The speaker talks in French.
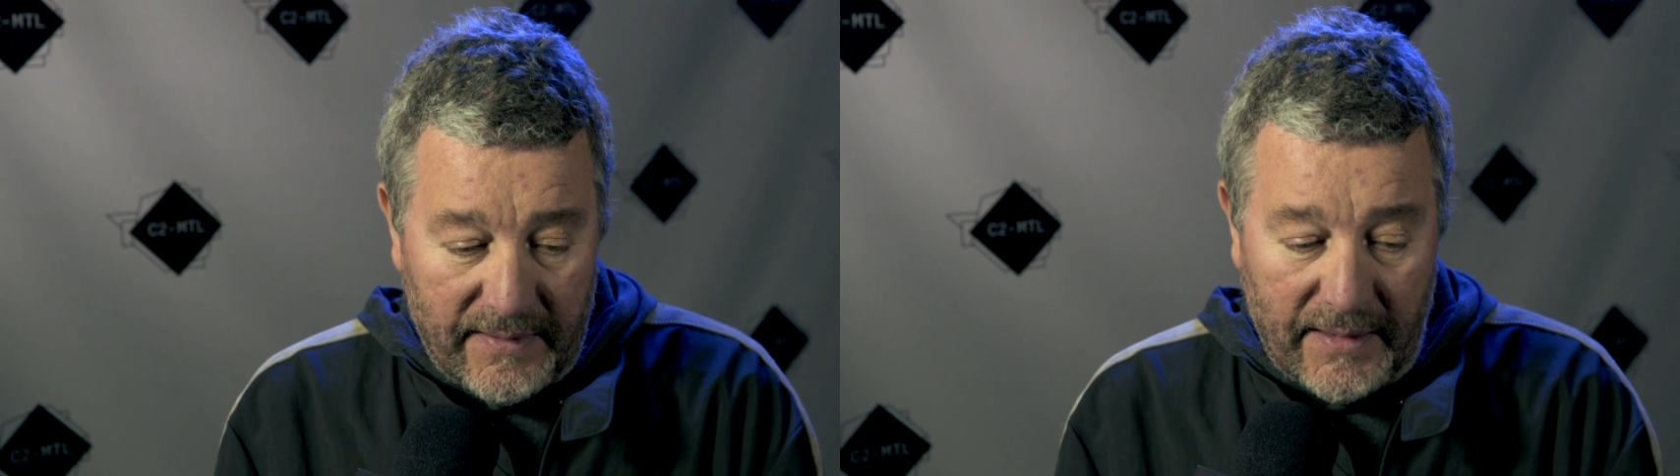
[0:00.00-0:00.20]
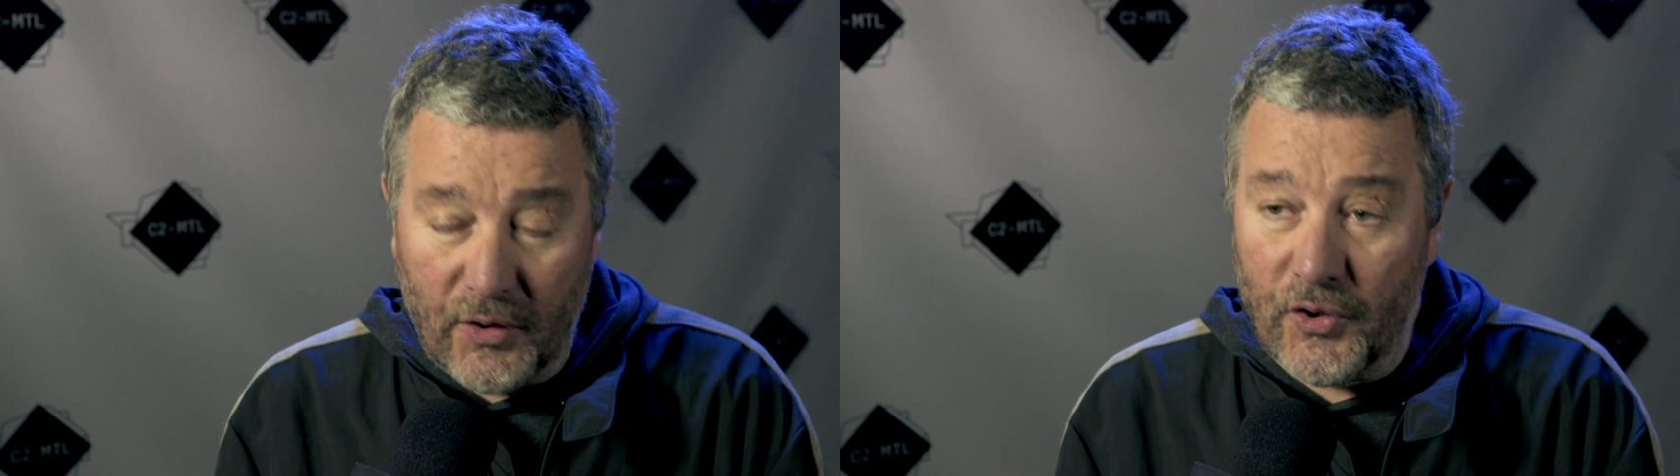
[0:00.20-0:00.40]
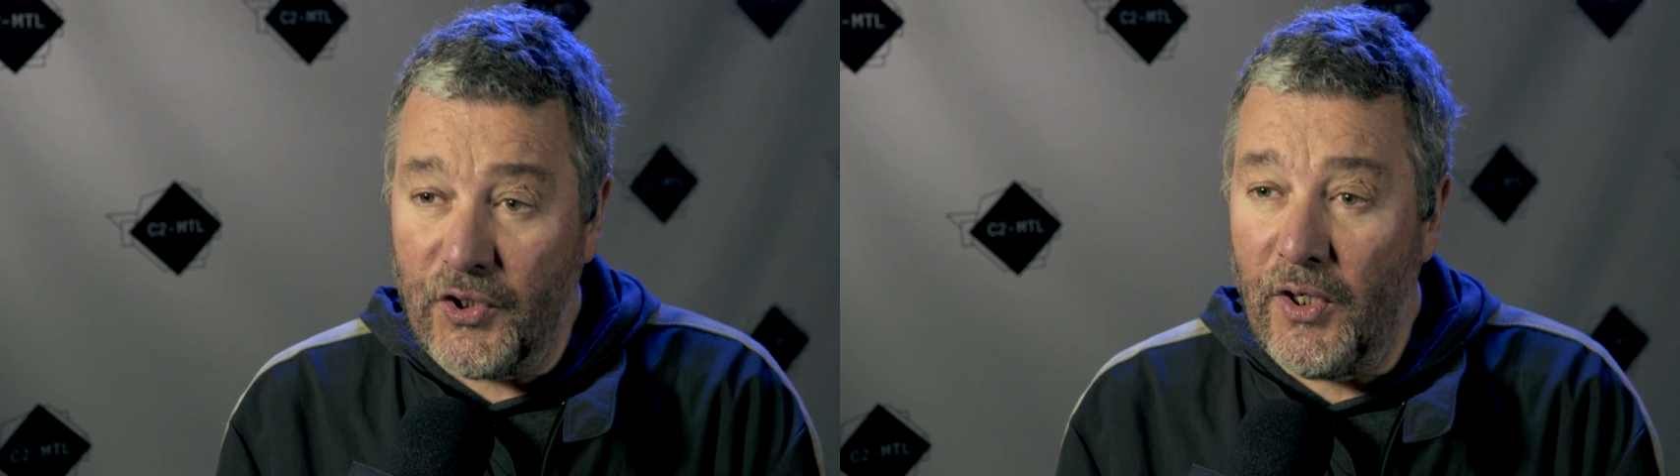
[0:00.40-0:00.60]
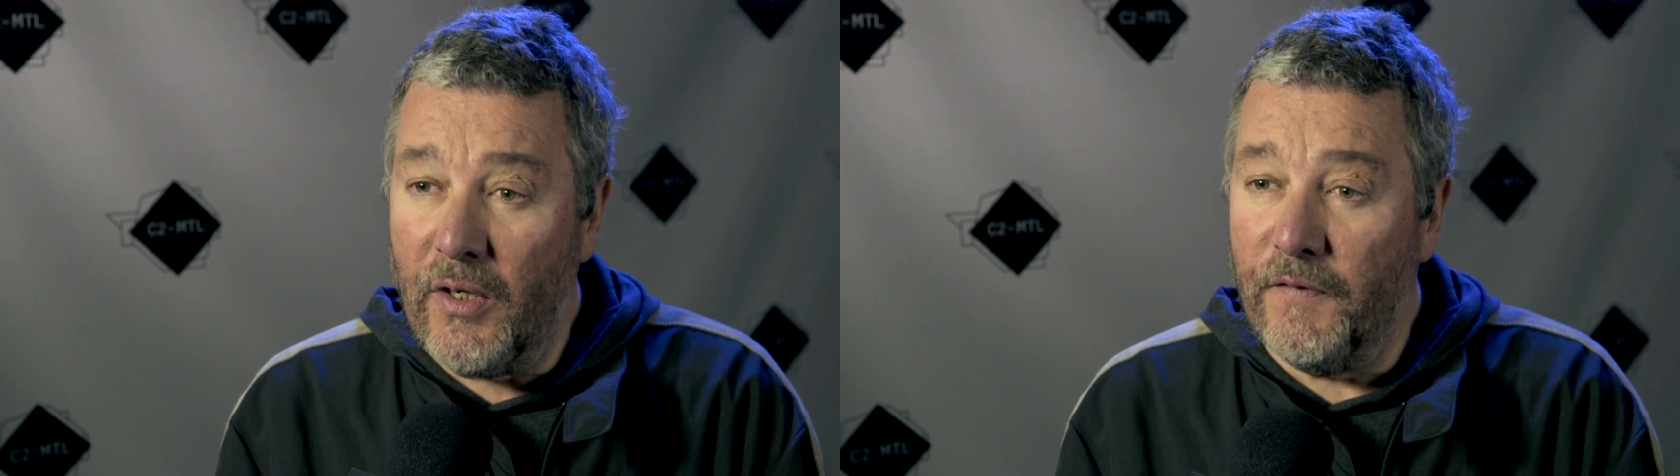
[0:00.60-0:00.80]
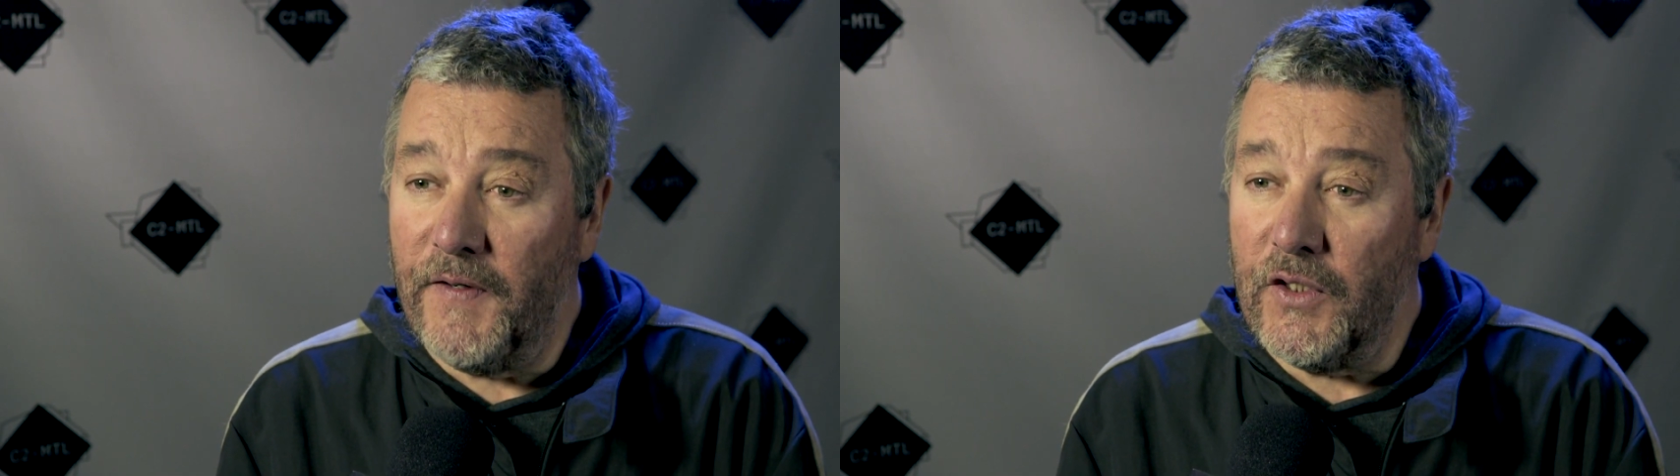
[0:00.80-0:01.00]
d'être seul
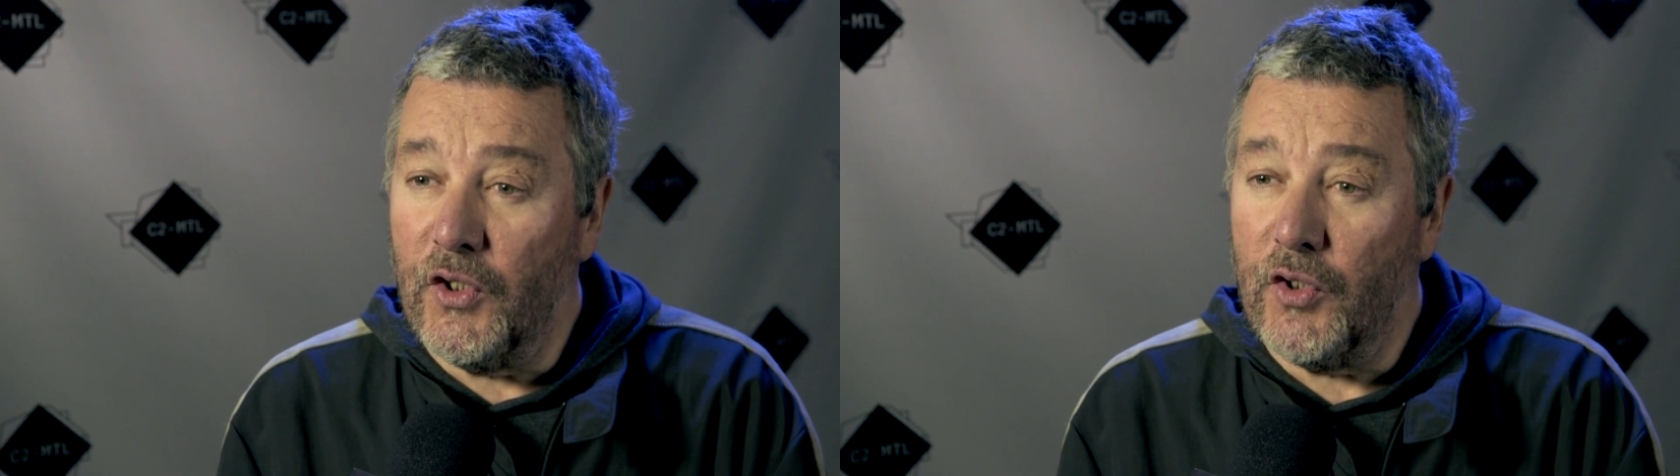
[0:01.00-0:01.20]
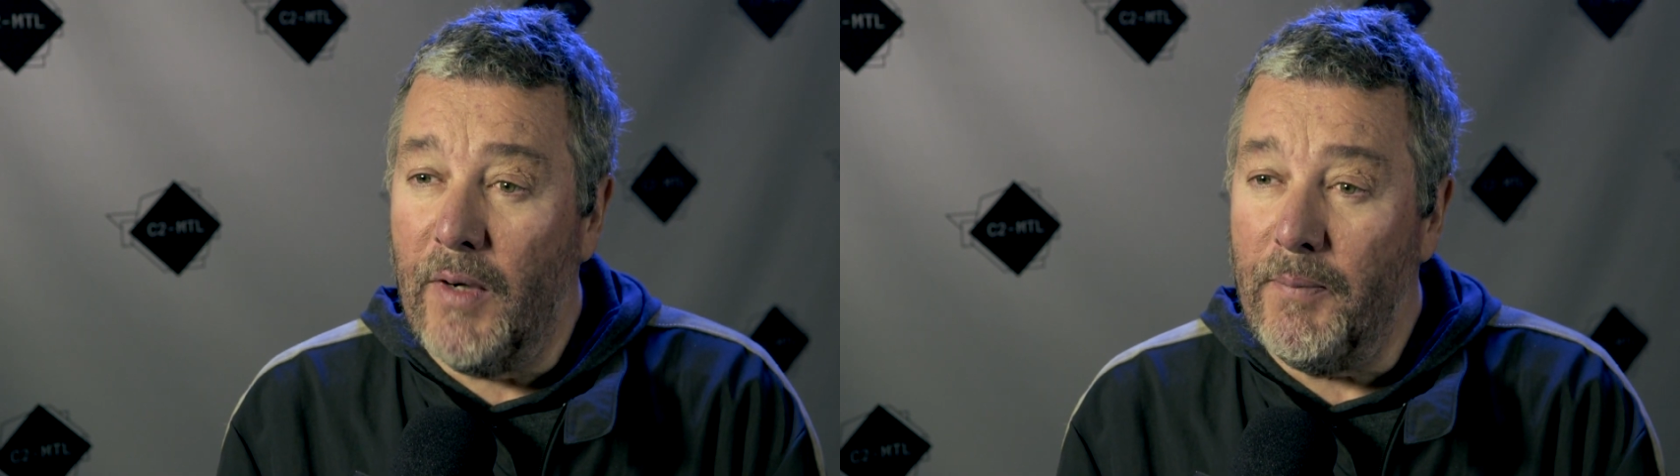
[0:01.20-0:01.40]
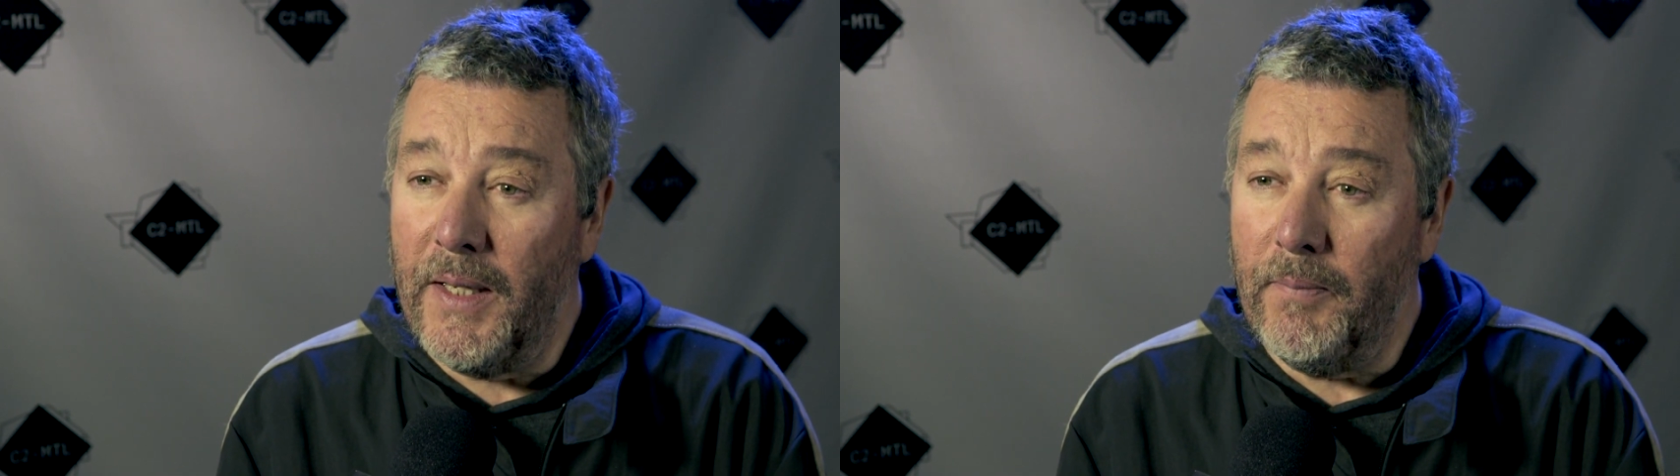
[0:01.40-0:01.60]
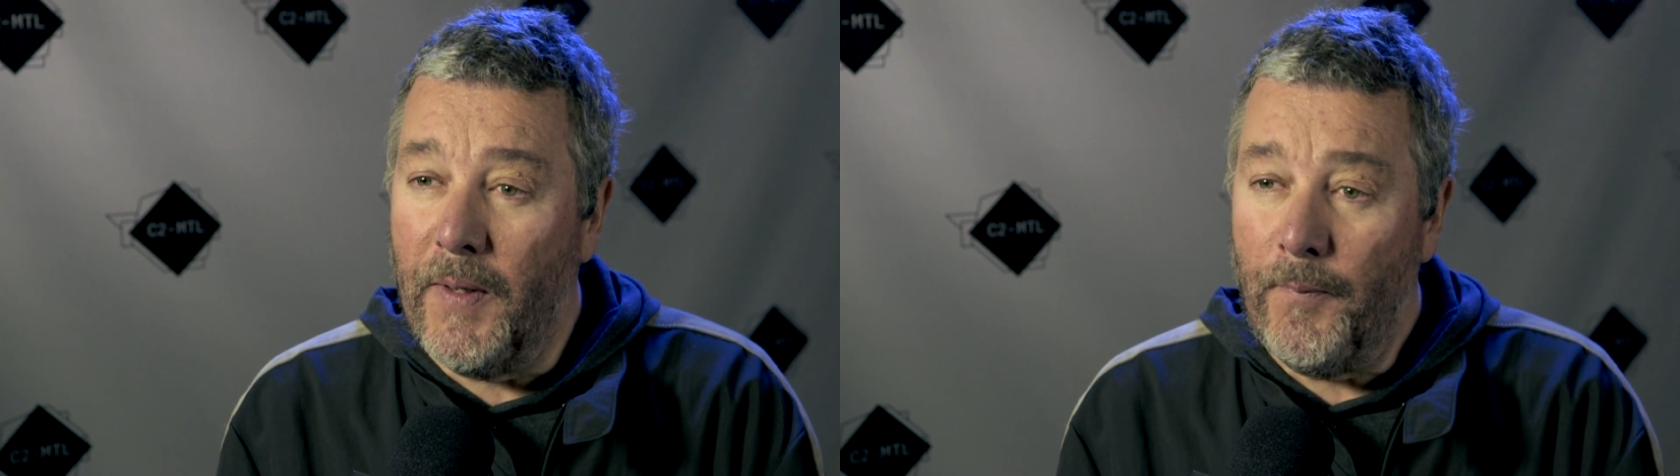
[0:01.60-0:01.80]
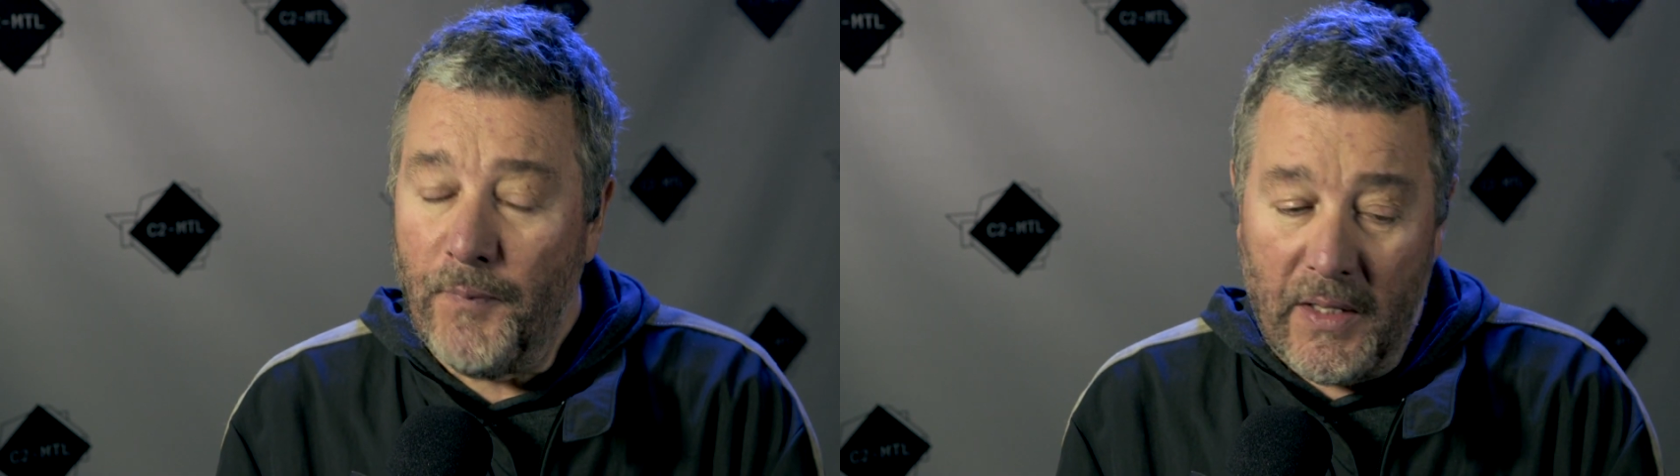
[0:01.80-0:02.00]
en face de soi-même.